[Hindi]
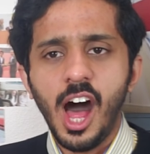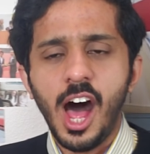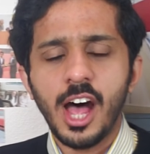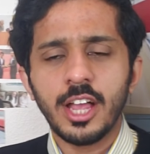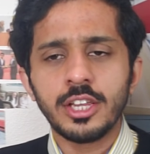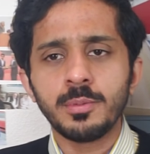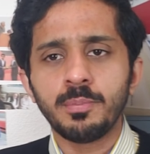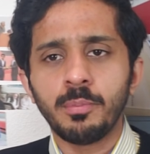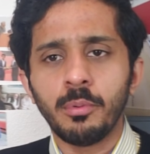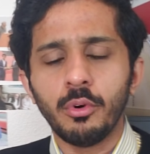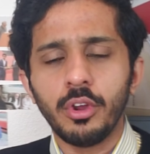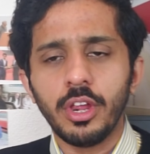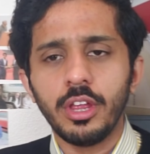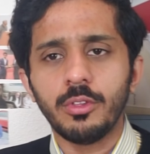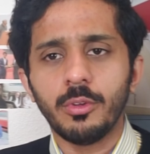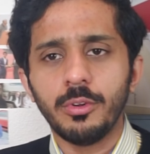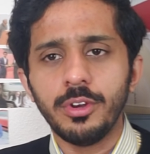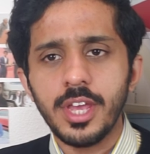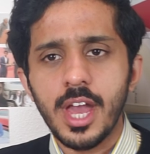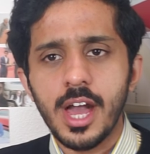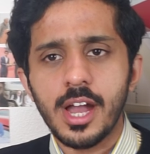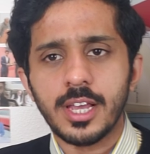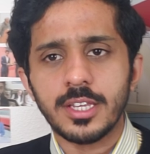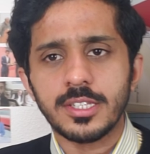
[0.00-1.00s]
आज पूरी
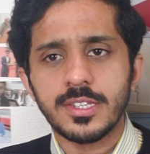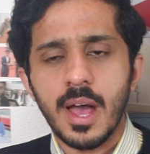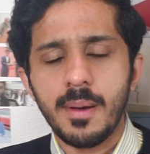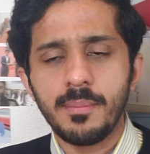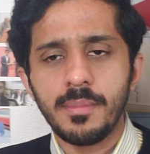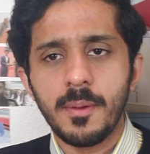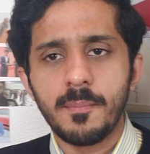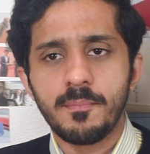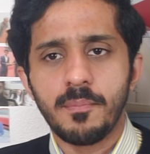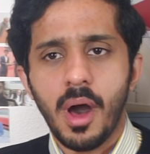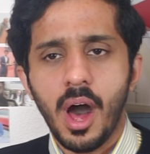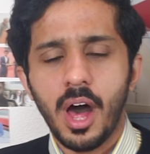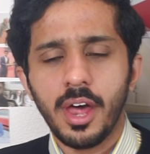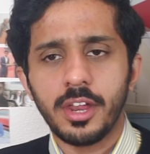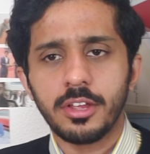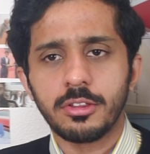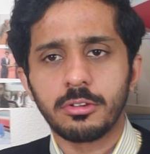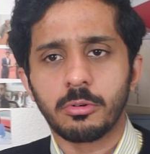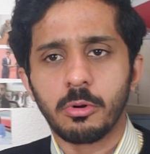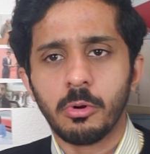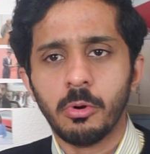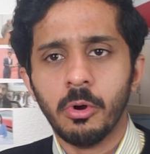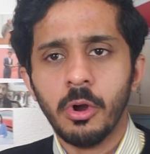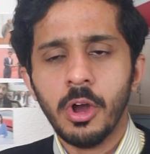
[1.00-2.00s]
दुनिया के सामने
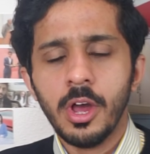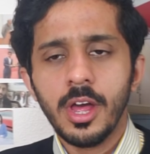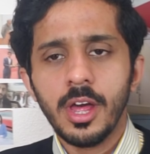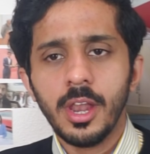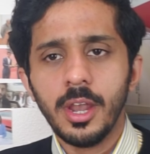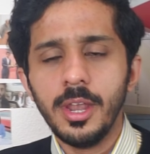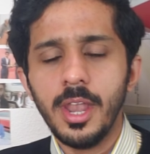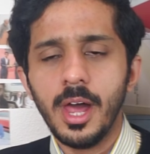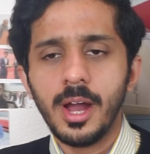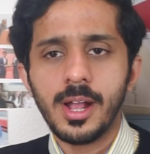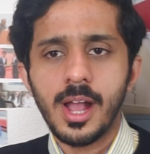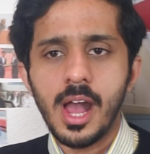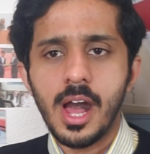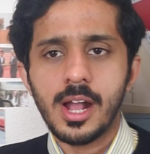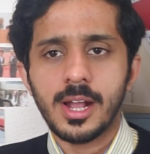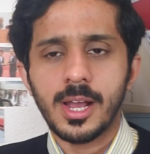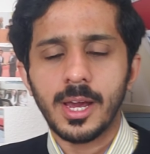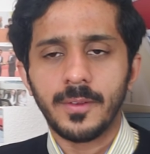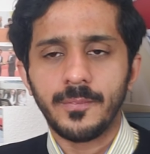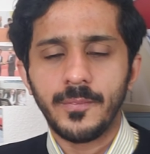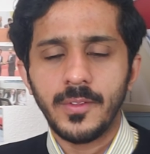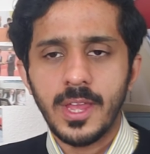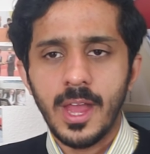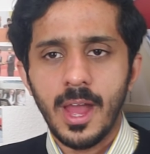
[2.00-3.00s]
भारत को नंगा
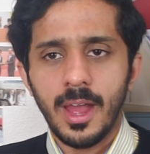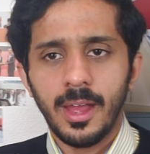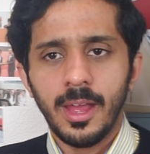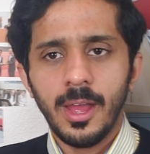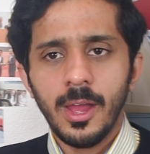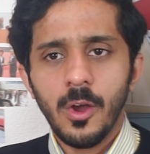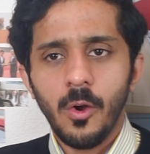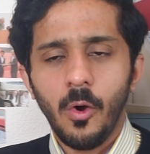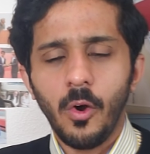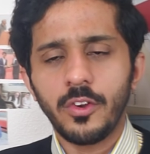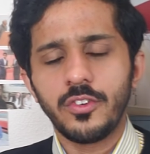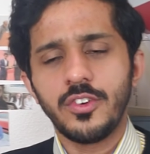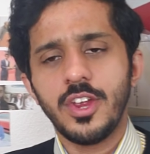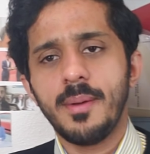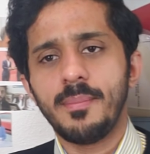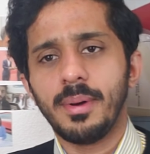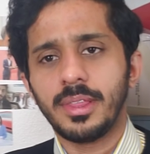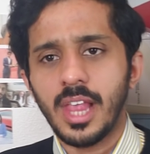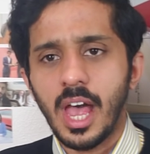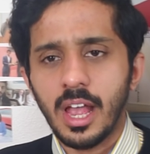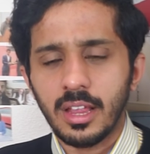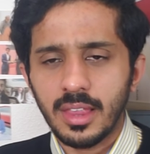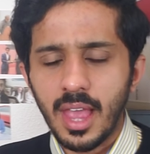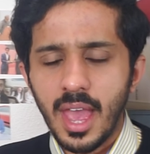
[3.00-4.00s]
कर दिया है और ये
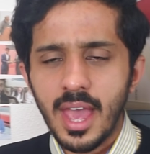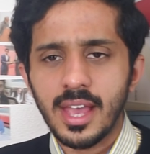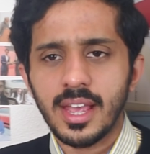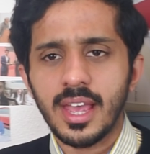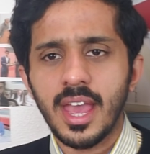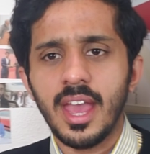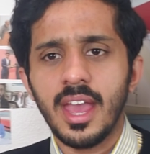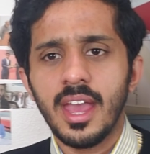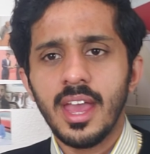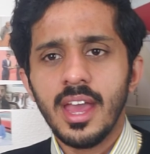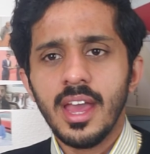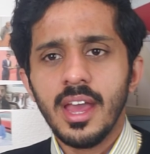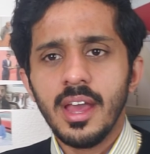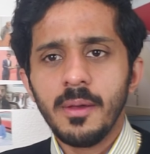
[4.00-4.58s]
बताता है कि